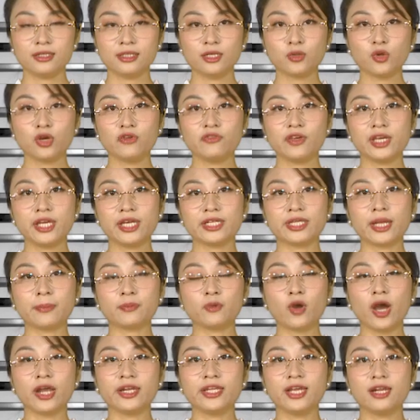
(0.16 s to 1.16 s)
Thưa quý vị, Tập
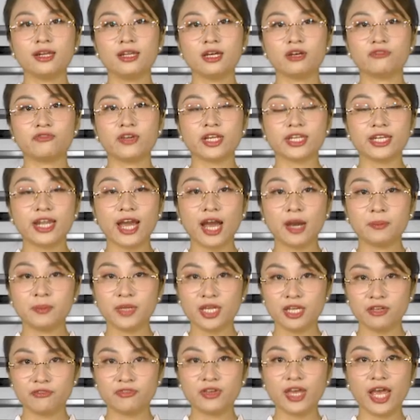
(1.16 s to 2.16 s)
đoàn Điện lực Việt Nam
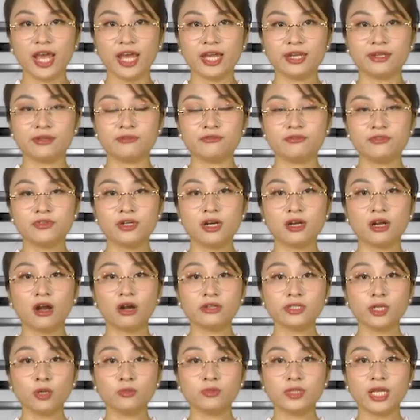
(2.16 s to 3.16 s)
EVN vừa
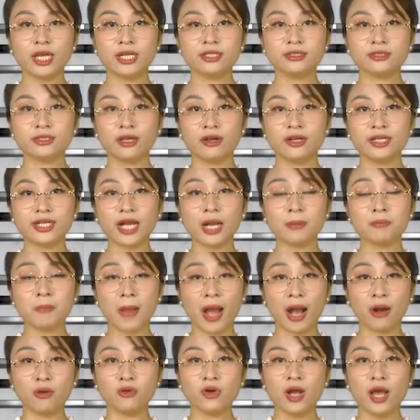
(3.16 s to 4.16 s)
có thông tin tới các
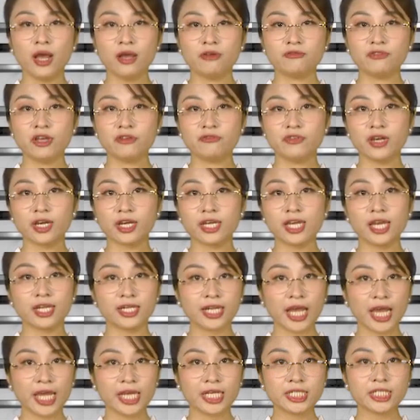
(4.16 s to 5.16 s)
báo về việc hiện
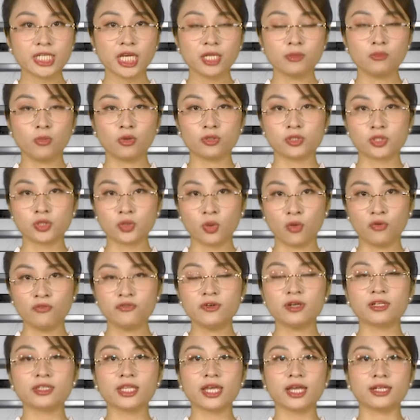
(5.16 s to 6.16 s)
nay trên một số
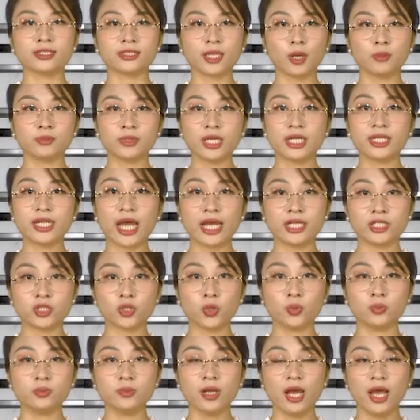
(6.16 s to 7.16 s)
phương tiện thông tin đại
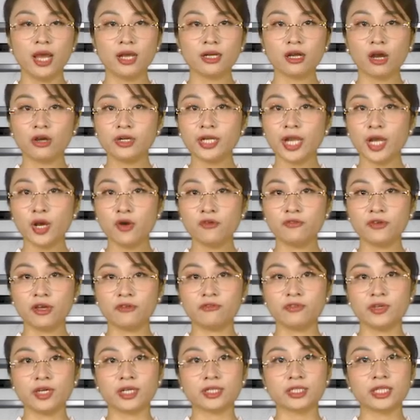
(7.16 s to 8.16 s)
chúng có nêu về
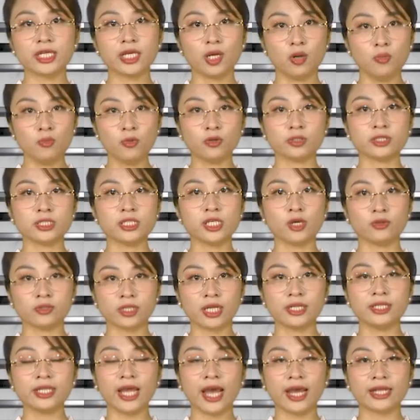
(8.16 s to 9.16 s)
việc thiếu 1 triệu
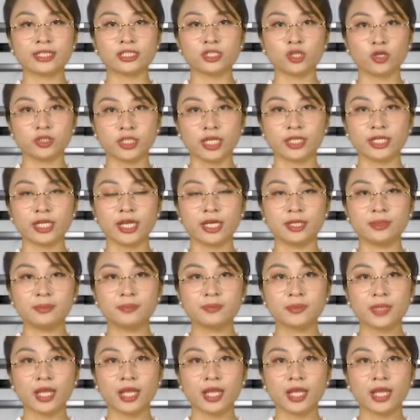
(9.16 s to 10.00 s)
tấn than cho nhiệt điện.